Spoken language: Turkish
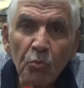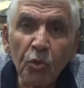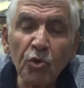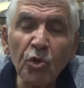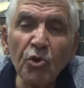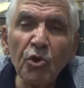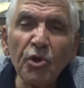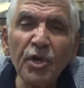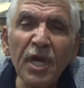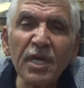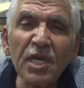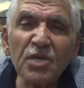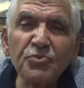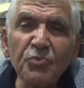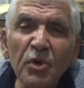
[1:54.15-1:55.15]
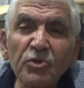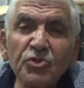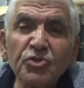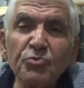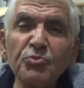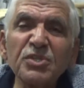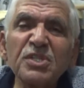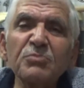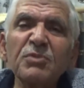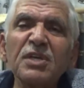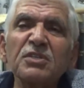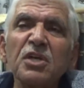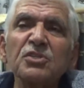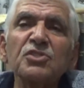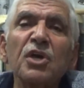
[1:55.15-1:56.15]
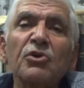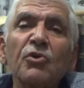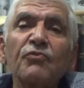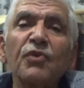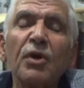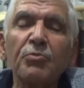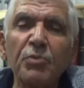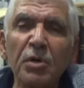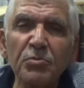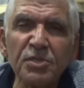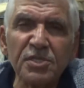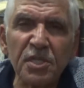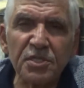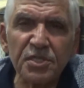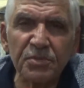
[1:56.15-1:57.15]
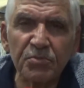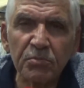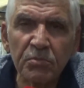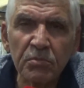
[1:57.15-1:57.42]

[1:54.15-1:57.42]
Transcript: Bunun önüne geçmek için bizim de tasarruf yapmamız lazım.